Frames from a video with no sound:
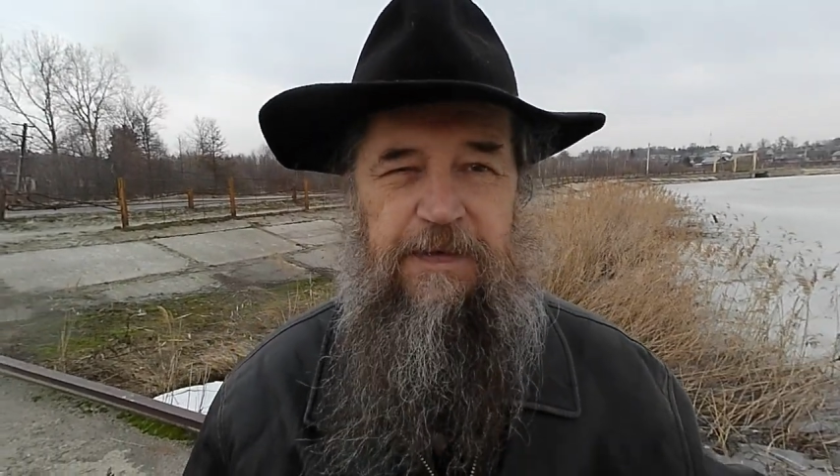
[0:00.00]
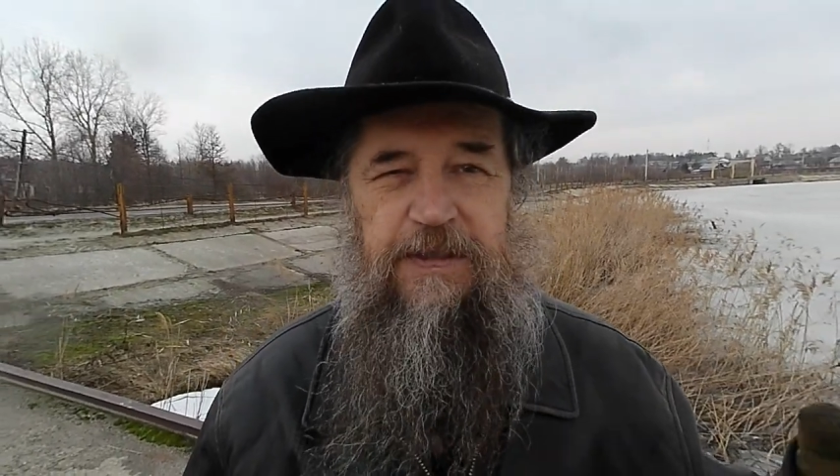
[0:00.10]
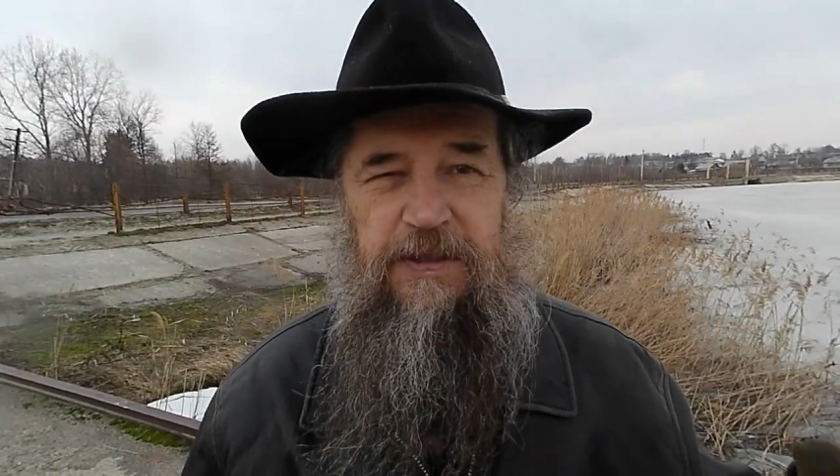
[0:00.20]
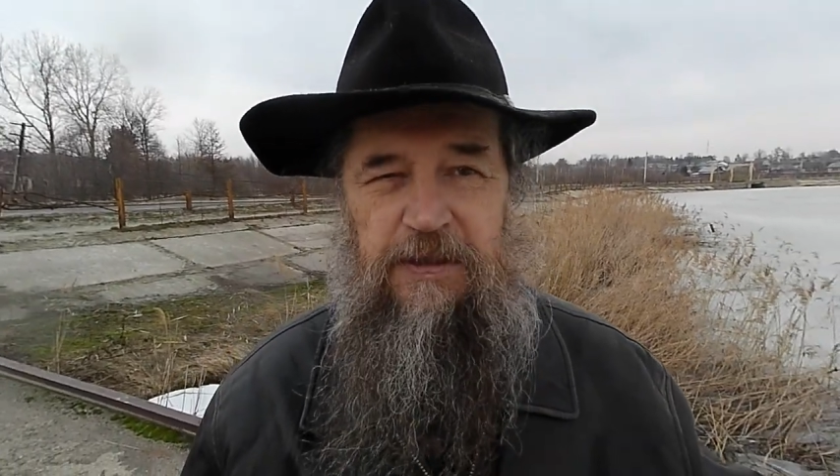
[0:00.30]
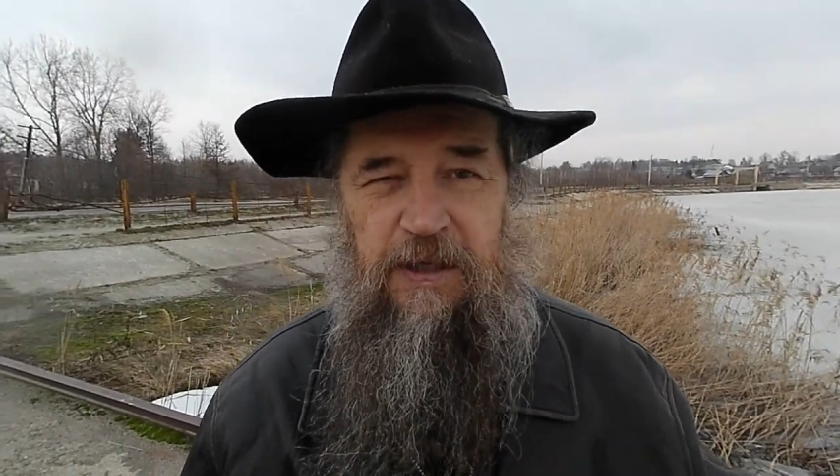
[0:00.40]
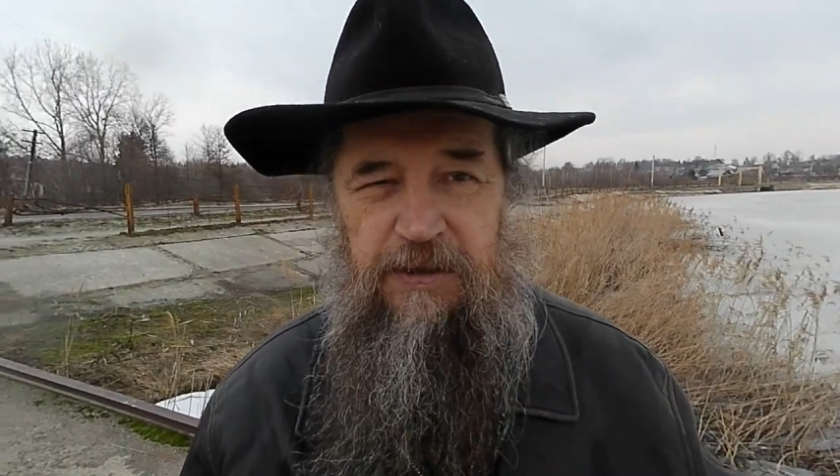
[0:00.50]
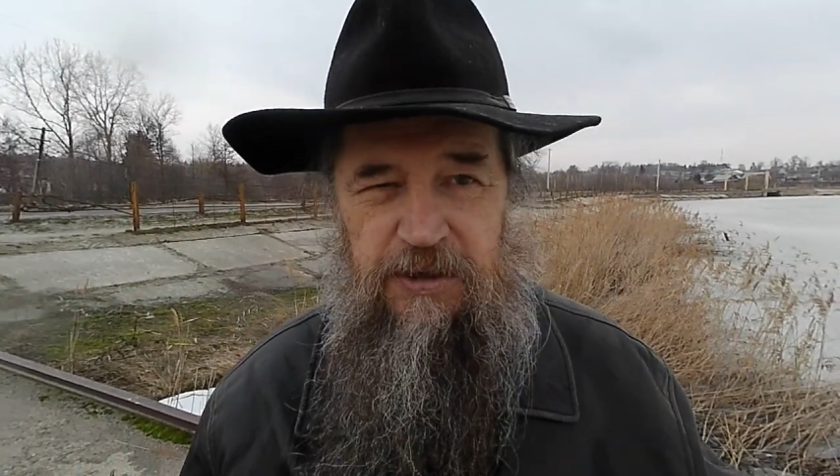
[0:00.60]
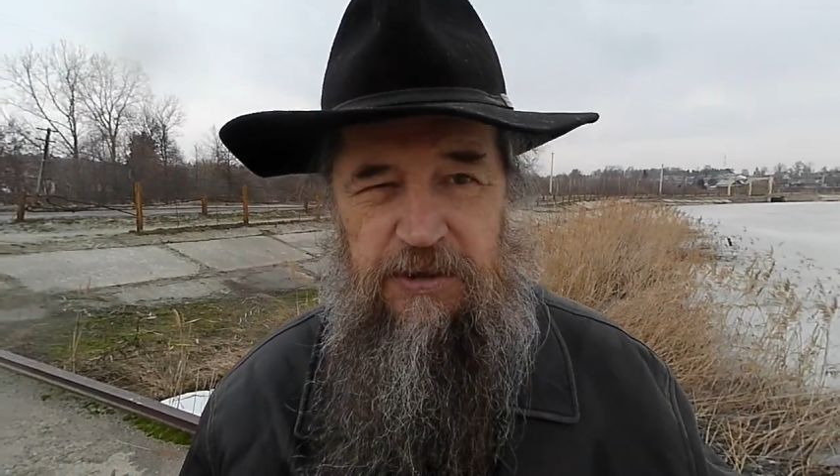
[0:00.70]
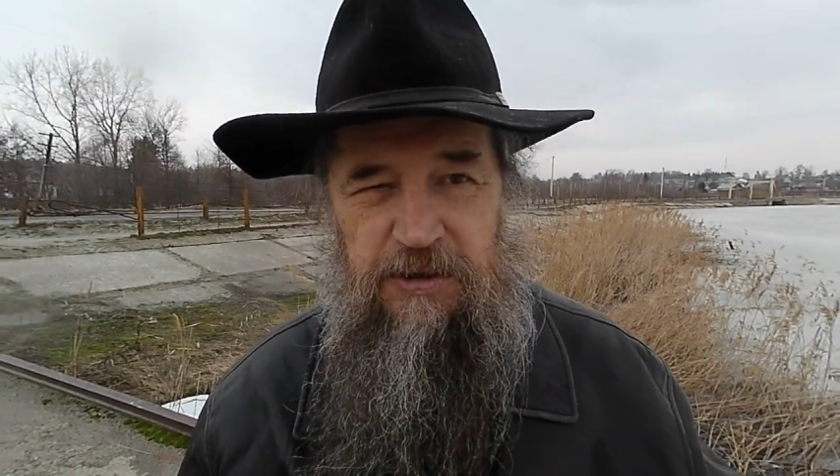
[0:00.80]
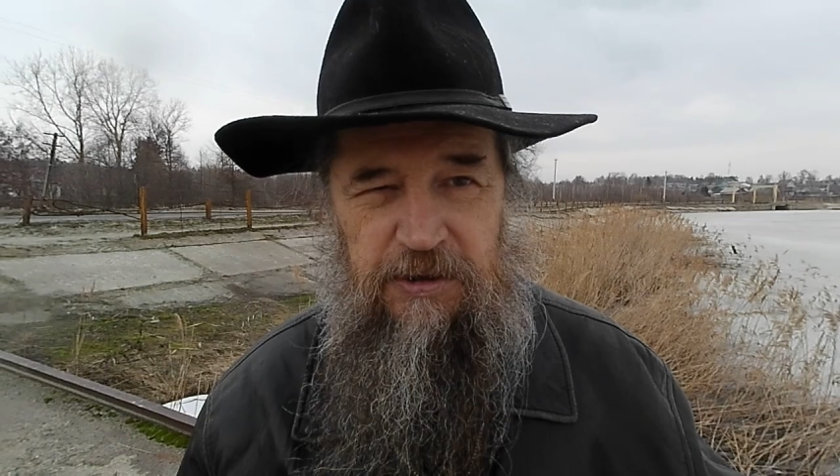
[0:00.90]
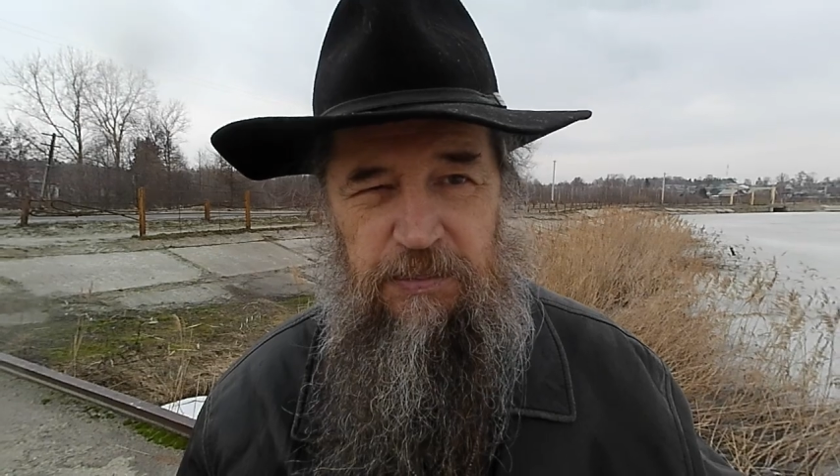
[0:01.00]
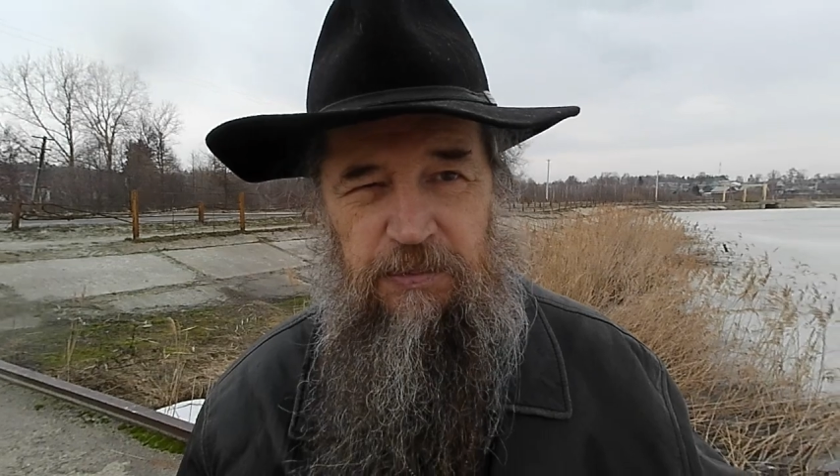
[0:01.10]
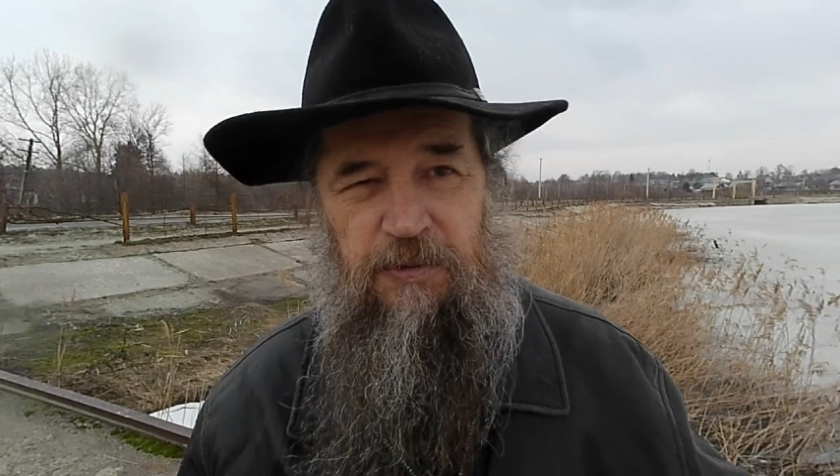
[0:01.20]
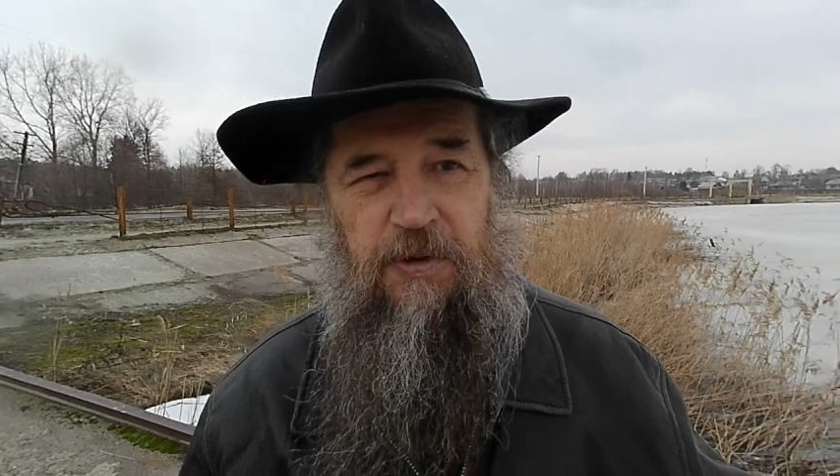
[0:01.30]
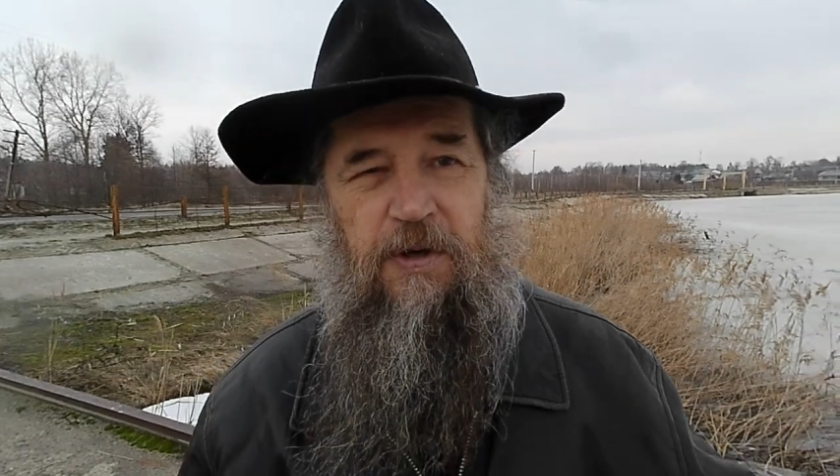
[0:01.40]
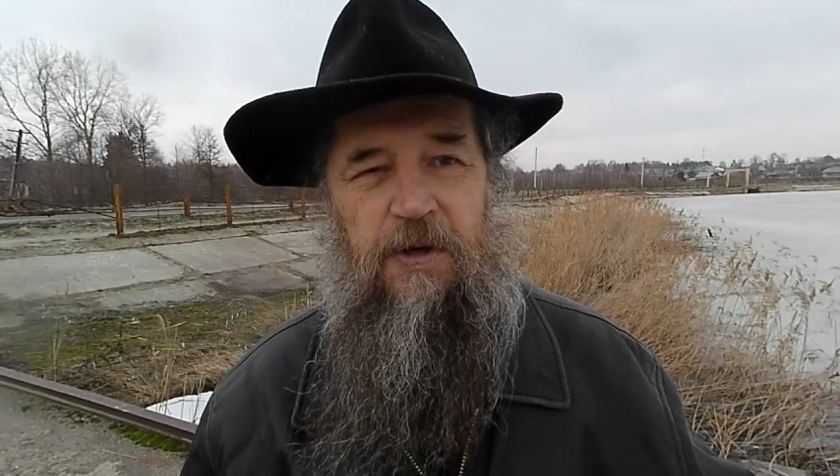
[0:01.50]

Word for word: физиологическому